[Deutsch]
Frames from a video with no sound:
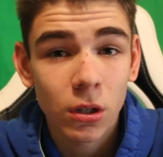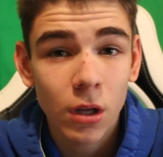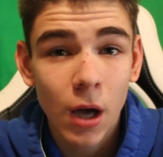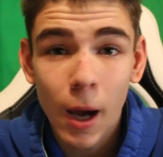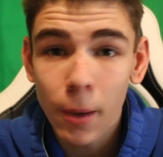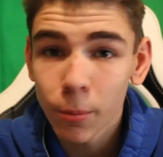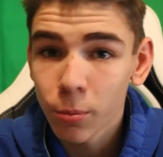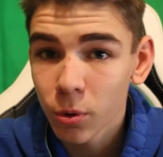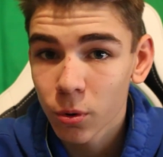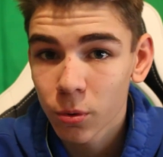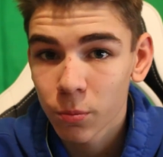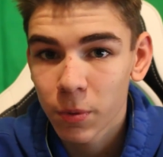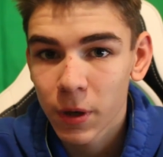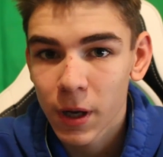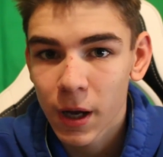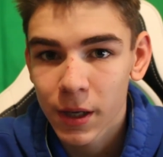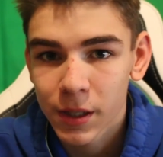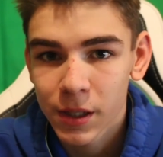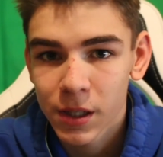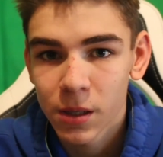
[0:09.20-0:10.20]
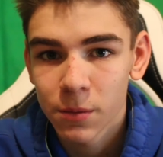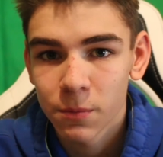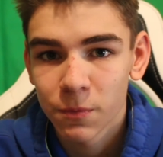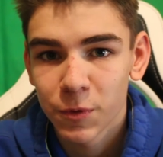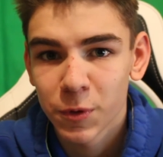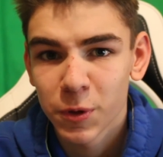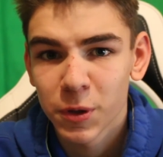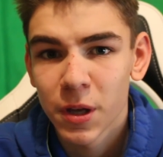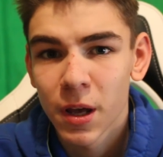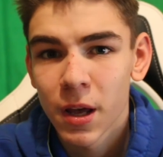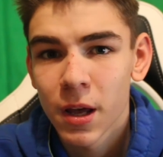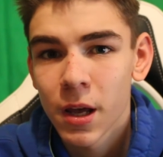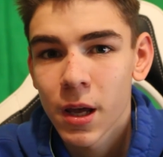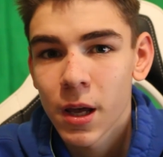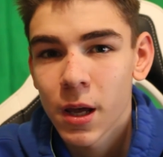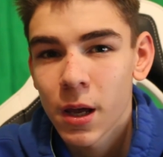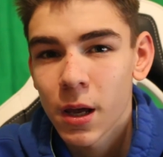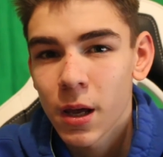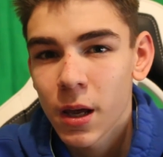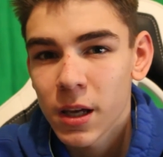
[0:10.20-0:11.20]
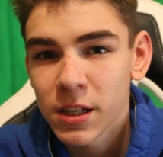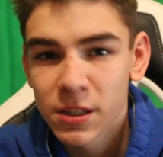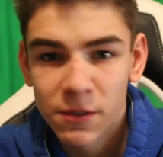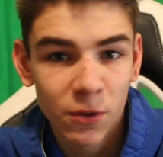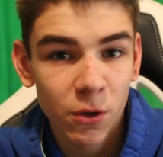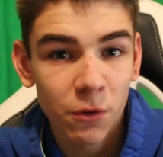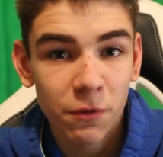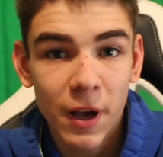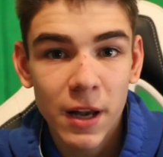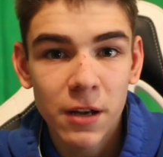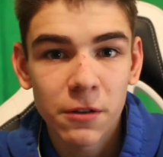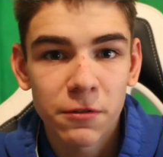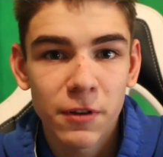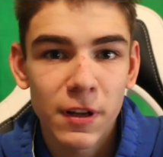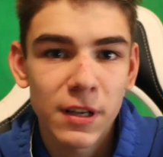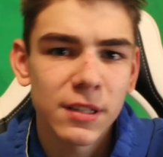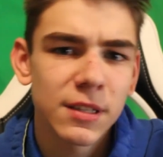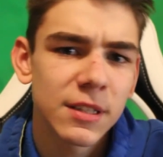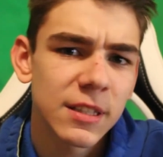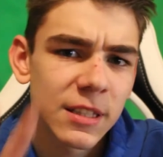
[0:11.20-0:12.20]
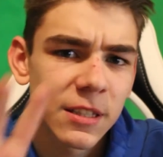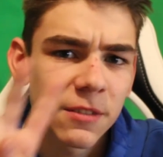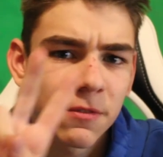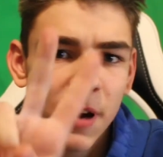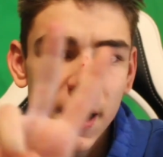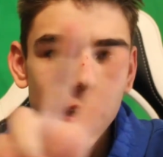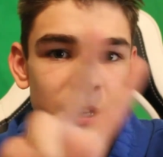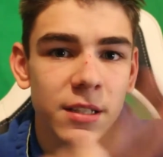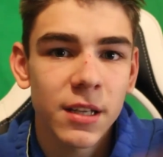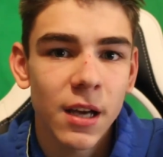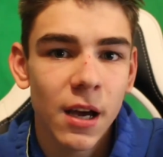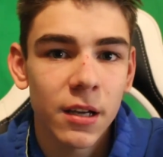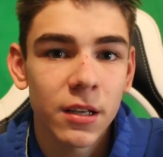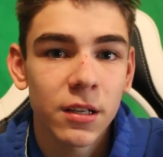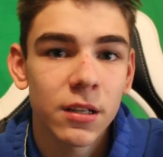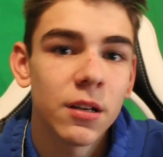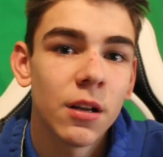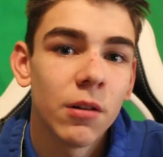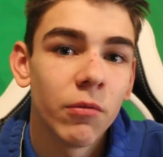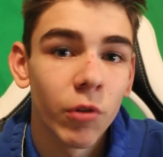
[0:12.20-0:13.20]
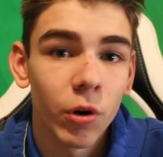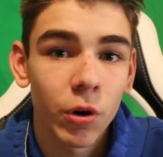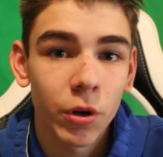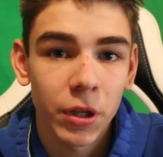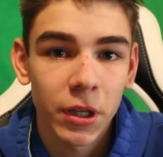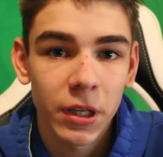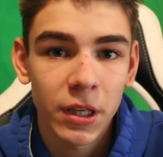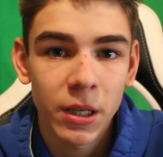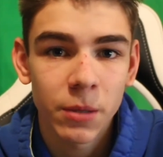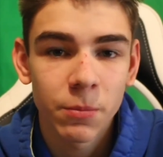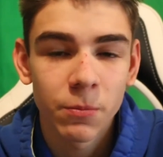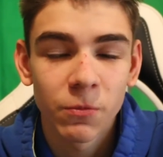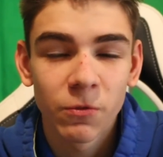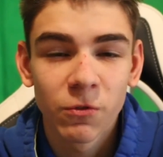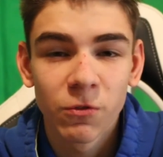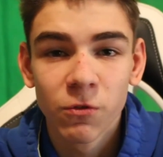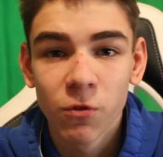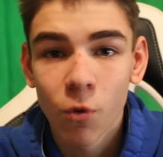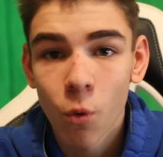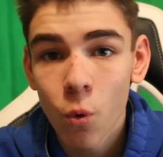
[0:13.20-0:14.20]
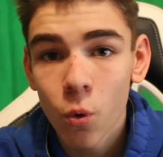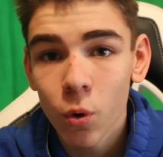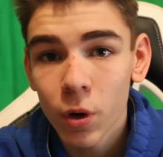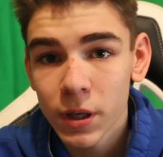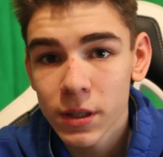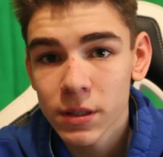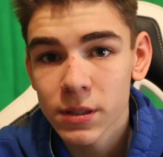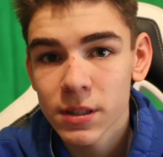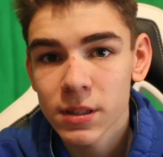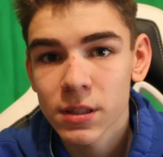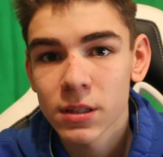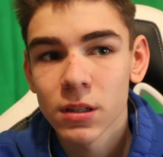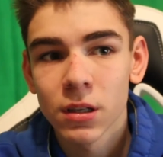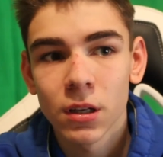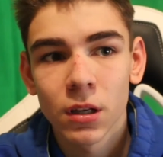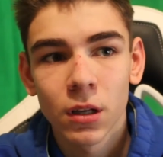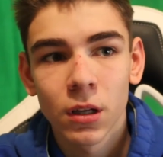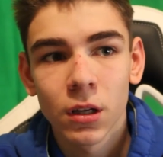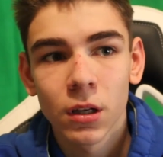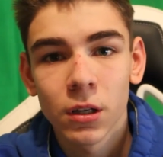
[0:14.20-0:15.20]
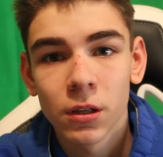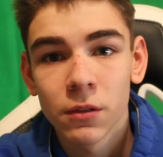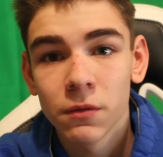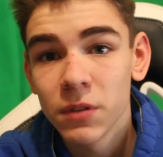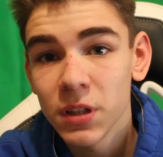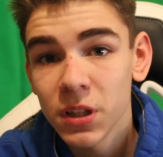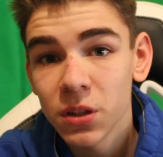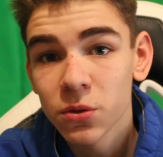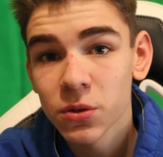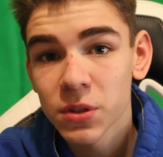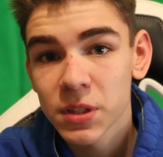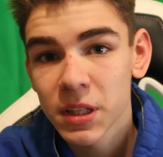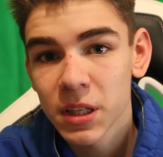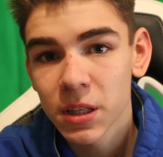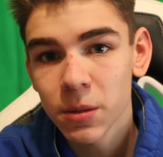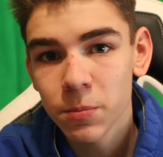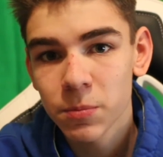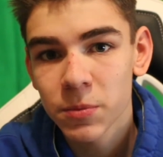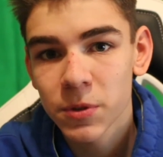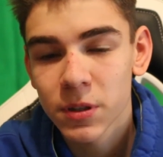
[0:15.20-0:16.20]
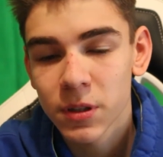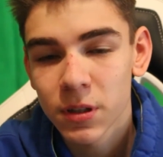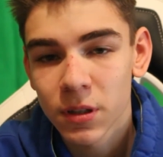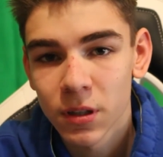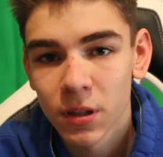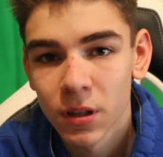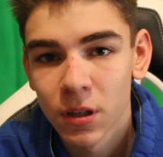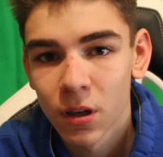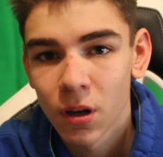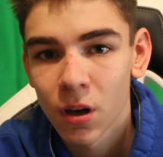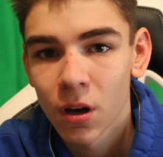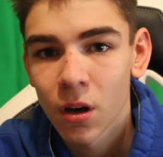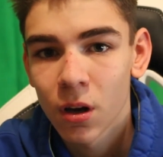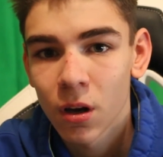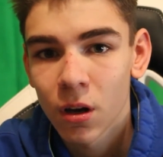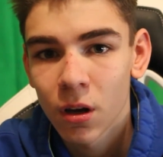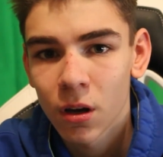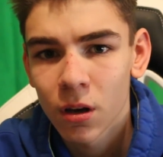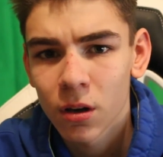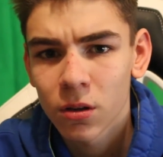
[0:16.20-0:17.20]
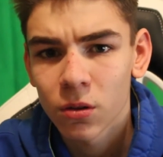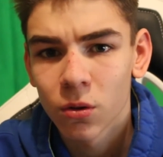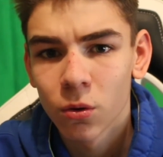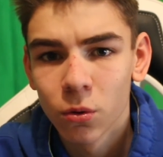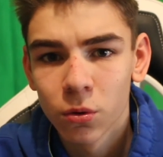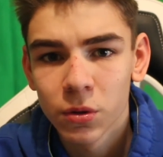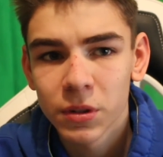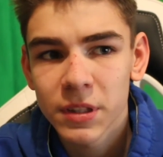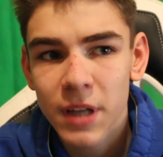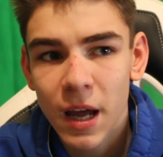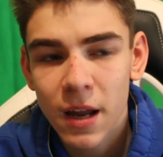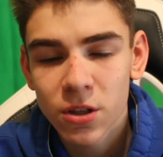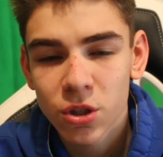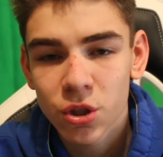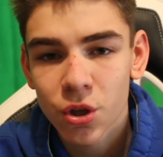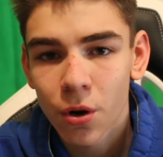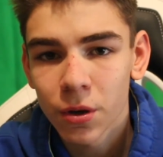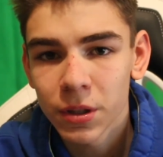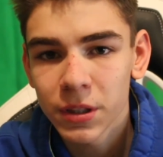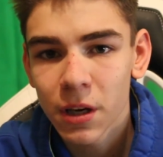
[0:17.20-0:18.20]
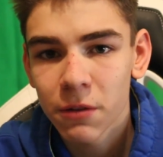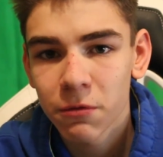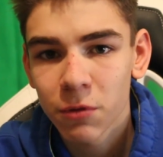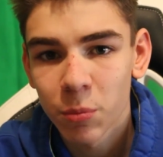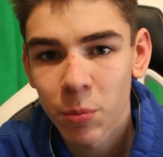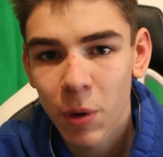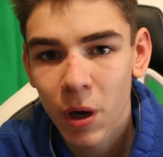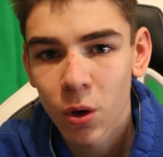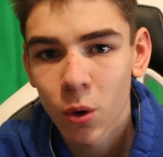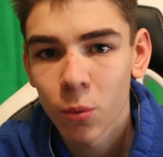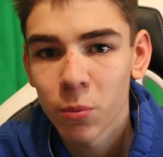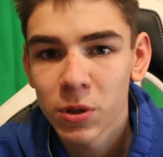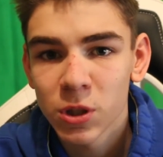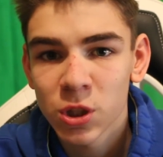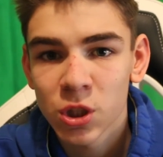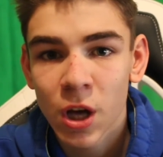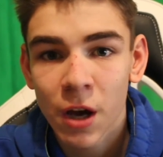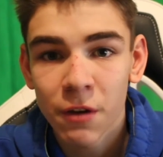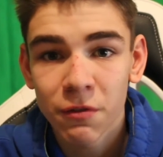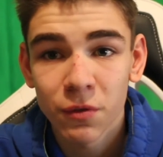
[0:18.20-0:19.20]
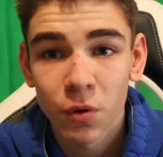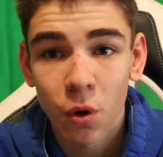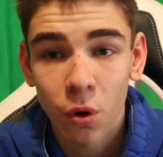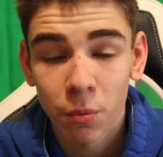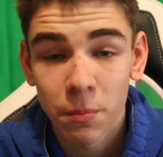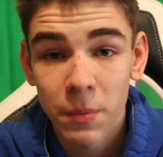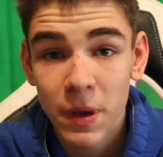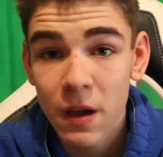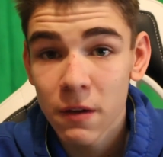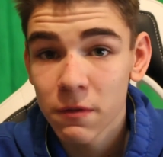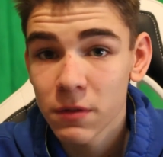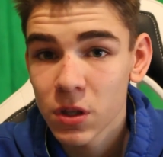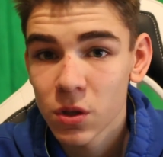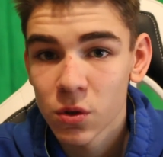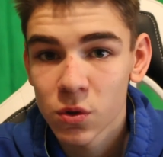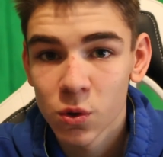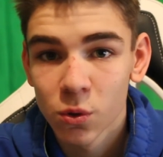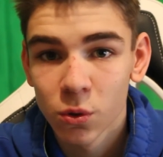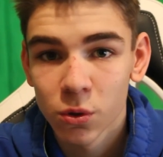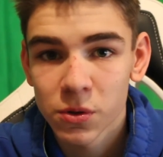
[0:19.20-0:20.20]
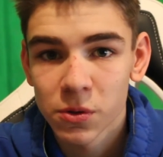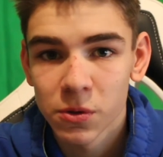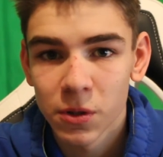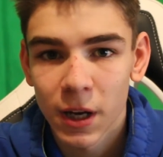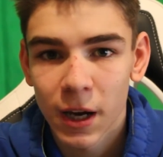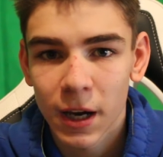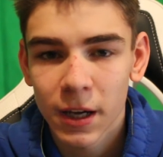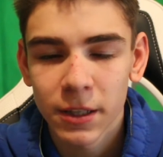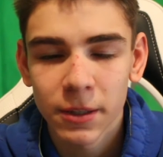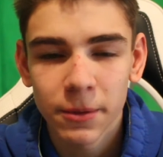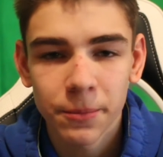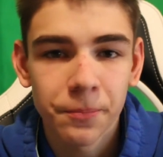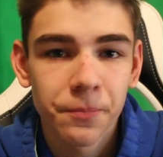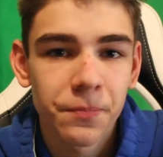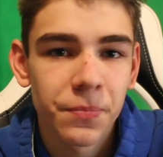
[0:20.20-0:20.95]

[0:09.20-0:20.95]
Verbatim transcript: Upload-Plan geben wird. Es wird auf alle Fälle zwei Tage in der Woche geben, wo es Videos gibt. Und dann schaue ich einfach mal, ob ich es schaffe, noch mehr Videos hochzuladen.